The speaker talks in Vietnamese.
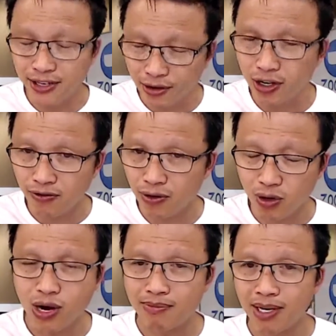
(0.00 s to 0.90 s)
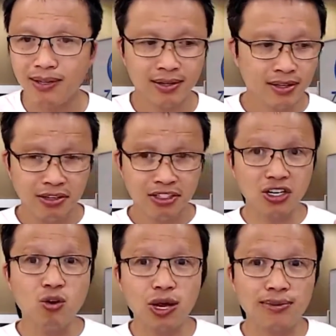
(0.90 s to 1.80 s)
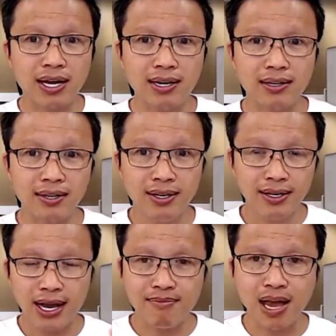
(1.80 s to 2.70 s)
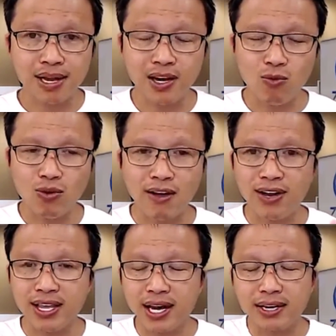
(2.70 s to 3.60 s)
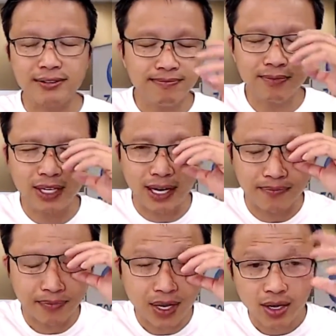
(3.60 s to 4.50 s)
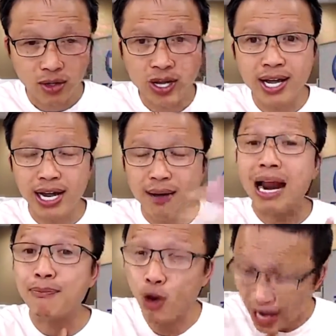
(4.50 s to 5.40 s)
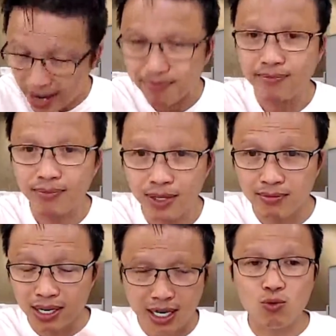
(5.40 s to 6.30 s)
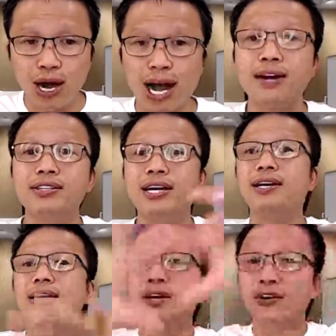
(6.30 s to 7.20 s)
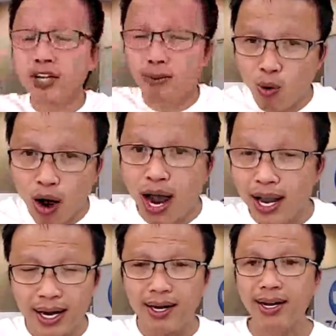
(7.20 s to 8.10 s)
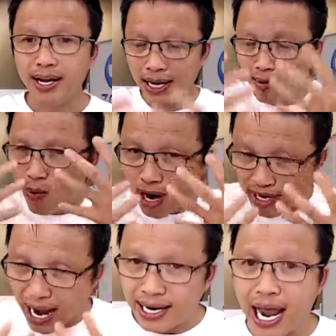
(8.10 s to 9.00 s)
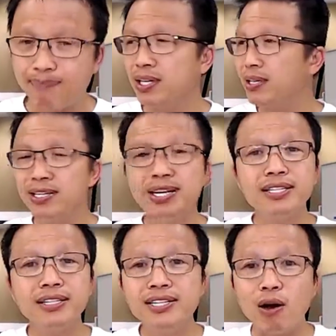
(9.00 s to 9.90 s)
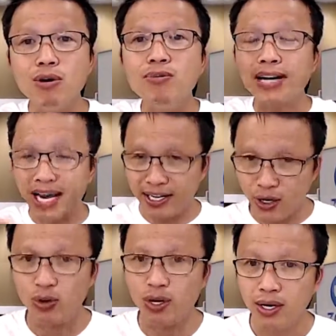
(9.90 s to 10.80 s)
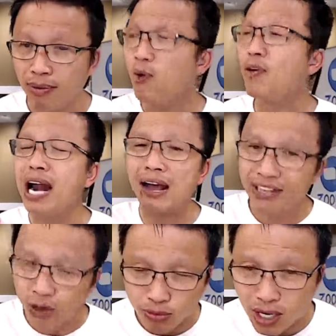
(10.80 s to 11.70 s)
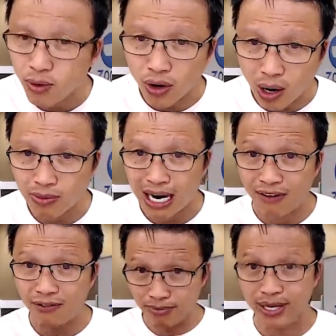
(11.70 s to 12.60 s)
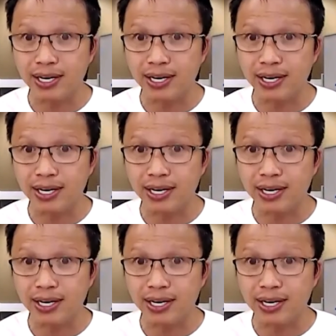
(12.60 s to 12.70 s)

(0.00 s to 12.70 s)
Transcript: người phụ nữ của em lên sức hút của em tăng lên cảm giác chồng của em về nhanh hơn ok tự nhiên em làm cho em nhưng mà kết quả nó sẽ nó như bông hoa vậy đó cái bông hoa càng đẹp thì tự nhiên tự nhiên ông bướm nó càng nhiều mình không phải làm vì con bướm con ong mình làm vì mình